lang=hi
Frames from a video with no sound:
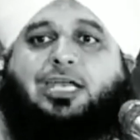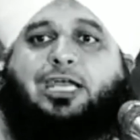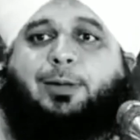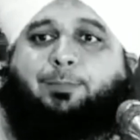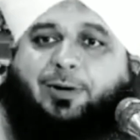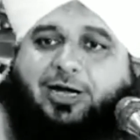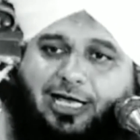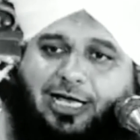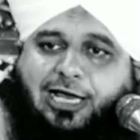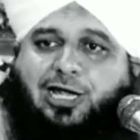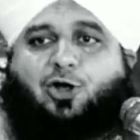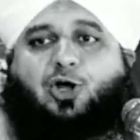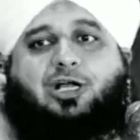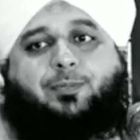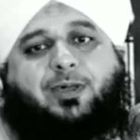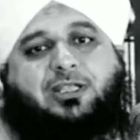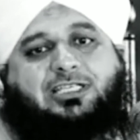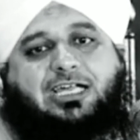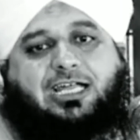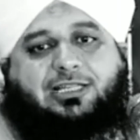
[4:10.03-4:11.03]
से बड़े
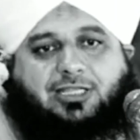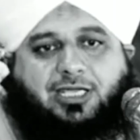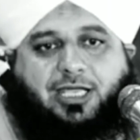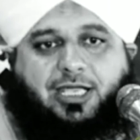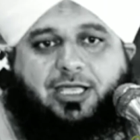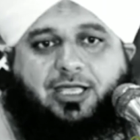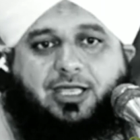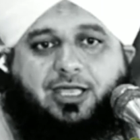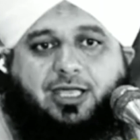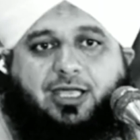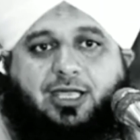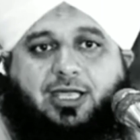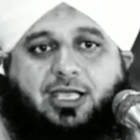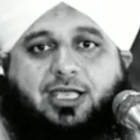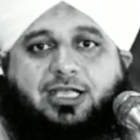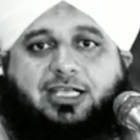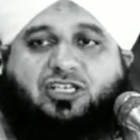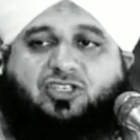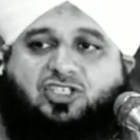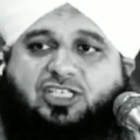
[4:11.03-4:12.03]
लोग बचाते हैं
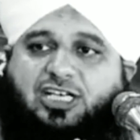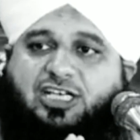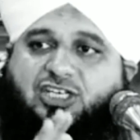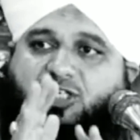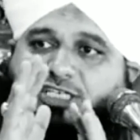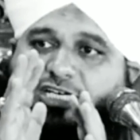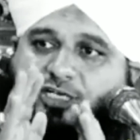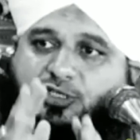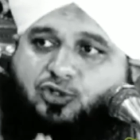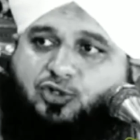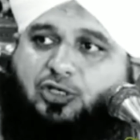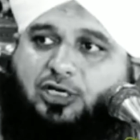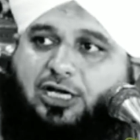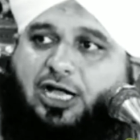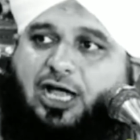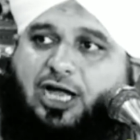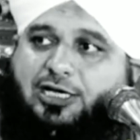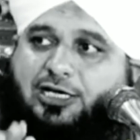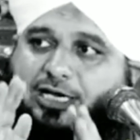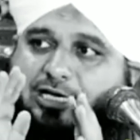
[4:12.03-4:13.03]
किसी शख्स
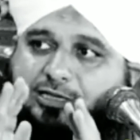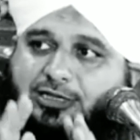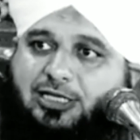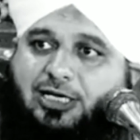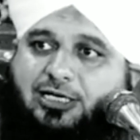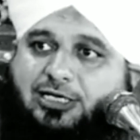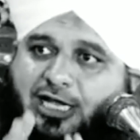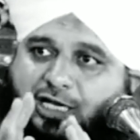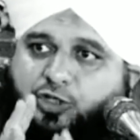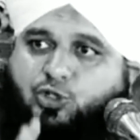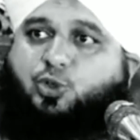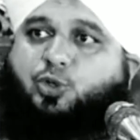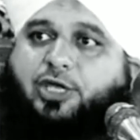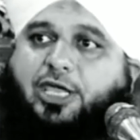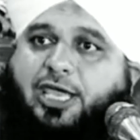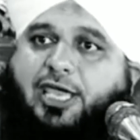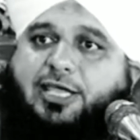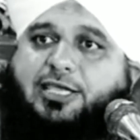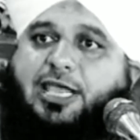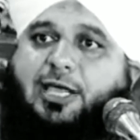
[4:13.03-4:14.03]
का गर्दन ना
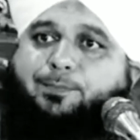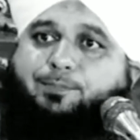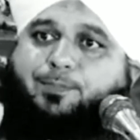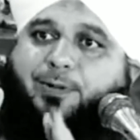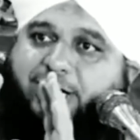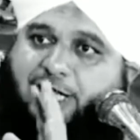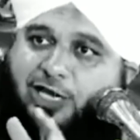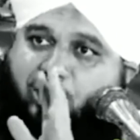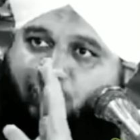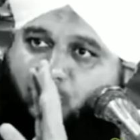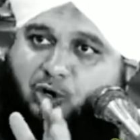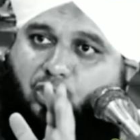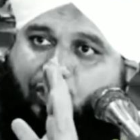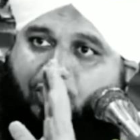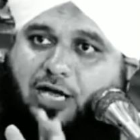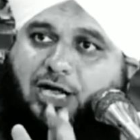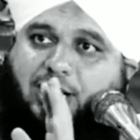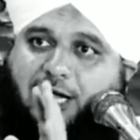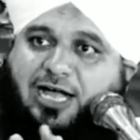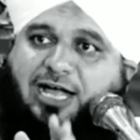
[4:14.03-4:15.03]
झुके ये बड़े लोगों
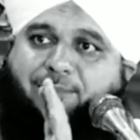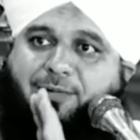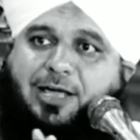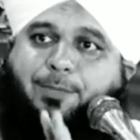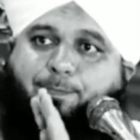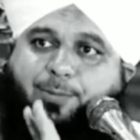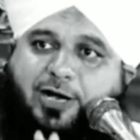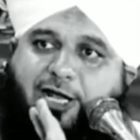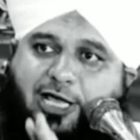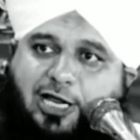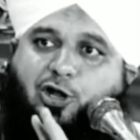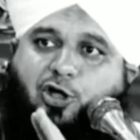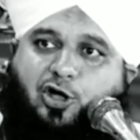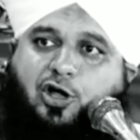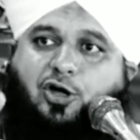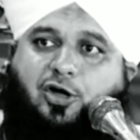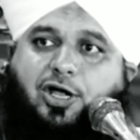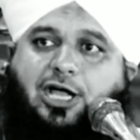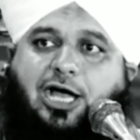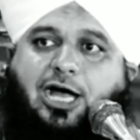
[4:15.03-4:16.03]
का काम है बड़े
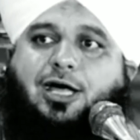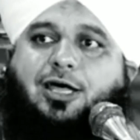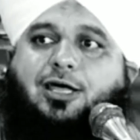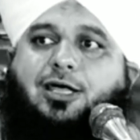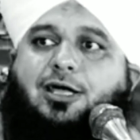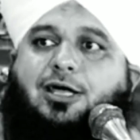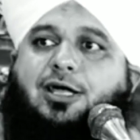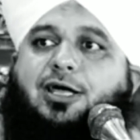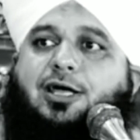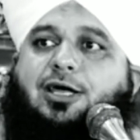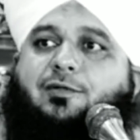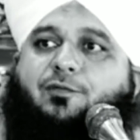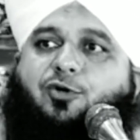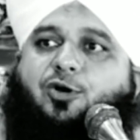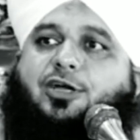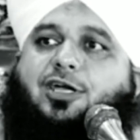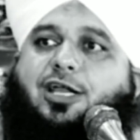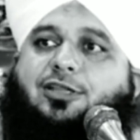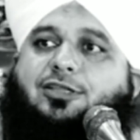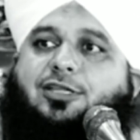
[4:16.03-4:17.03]
लोगों का
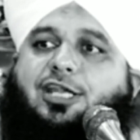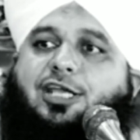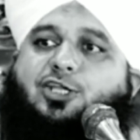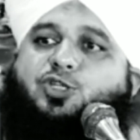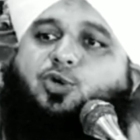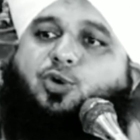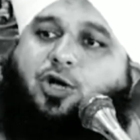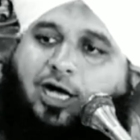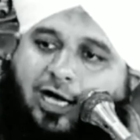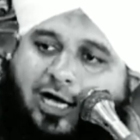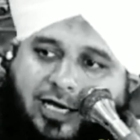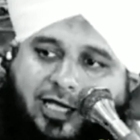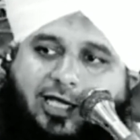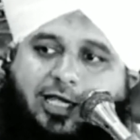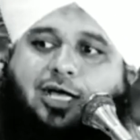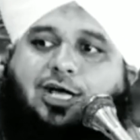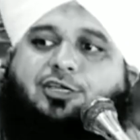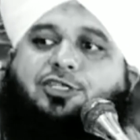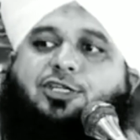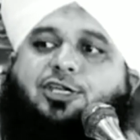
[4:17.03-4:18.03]
वो गर्दने झुका के
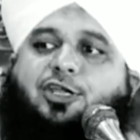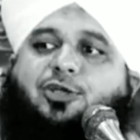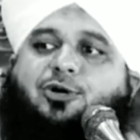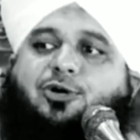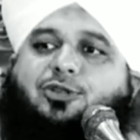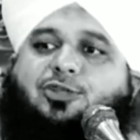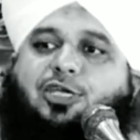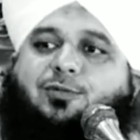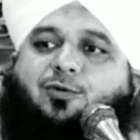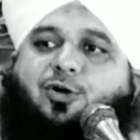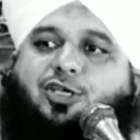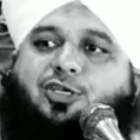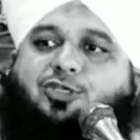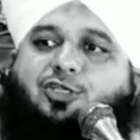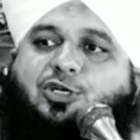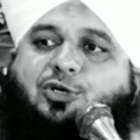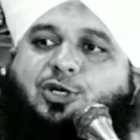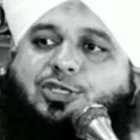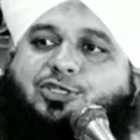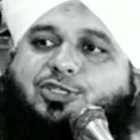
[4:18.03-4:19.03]
राजी नहीं होते वो
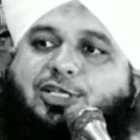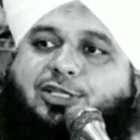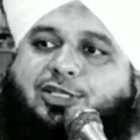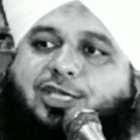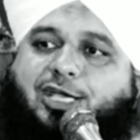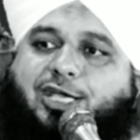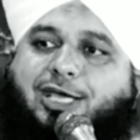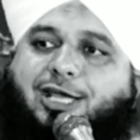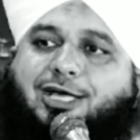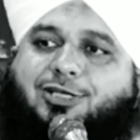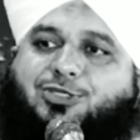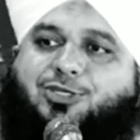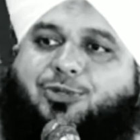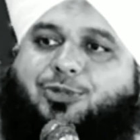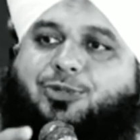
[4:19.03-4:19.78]
किसी को इज्जत दे के राजी